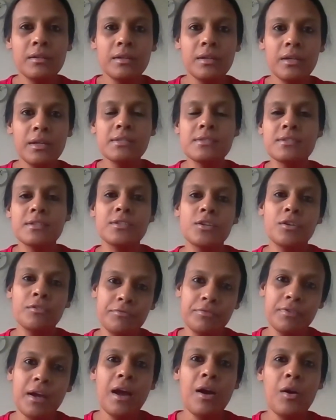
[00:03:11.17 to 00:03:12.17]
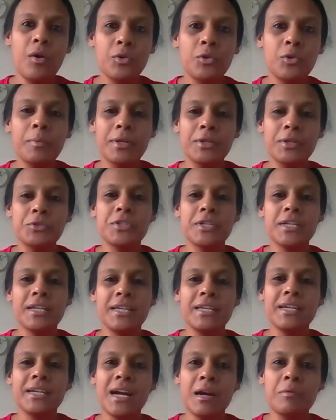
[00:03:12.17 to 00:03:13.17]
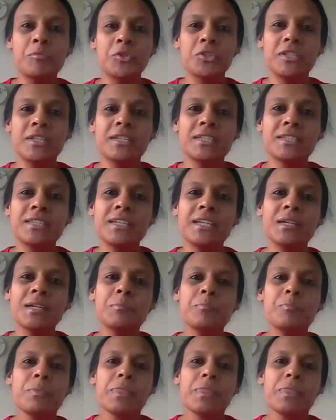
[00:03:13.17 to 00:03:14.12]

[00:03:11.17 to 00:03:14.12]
ইনস্টেড অফ অন্য মানুষকে গিয়ে কামড় দেওয়ার থেকে